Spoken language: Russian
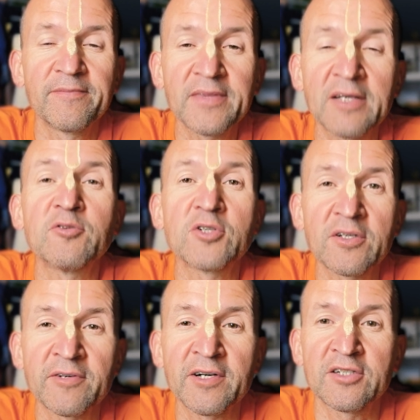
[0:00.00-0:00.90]
Девушки
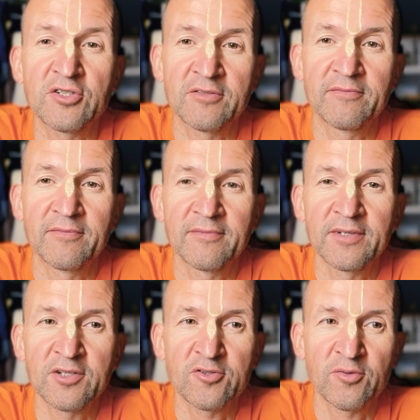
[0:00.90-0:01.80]
Вараджи
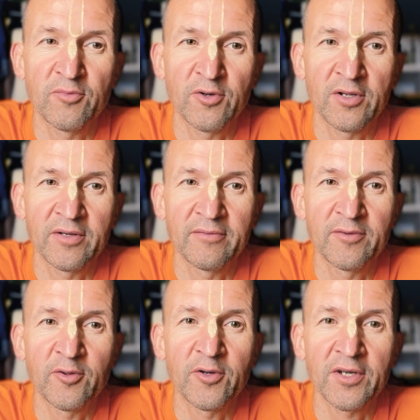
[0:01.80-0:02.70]
еще более
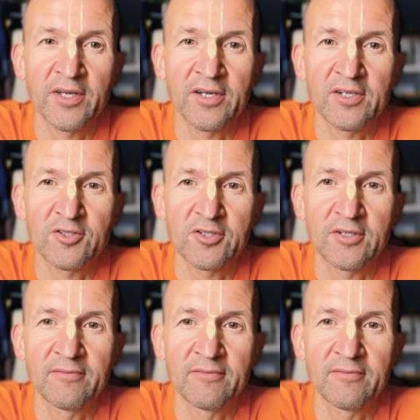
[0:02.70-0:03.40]
дороги Кришне.